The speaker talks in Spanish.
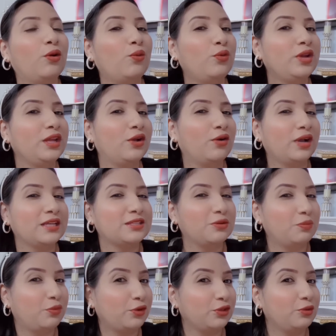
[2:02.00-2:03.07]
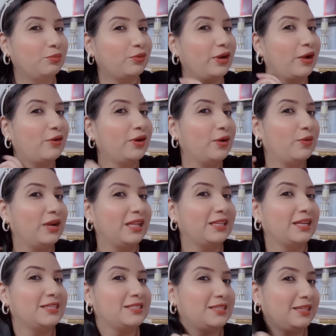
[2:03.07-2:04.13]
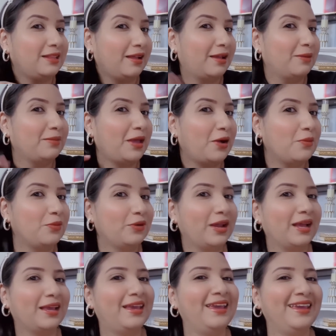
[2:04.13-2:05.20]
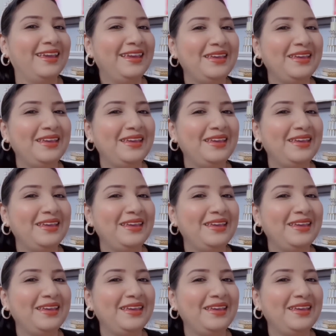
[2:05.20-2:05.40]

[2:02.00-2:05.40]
único que soporto por ahora es una trencita que me hago por aquí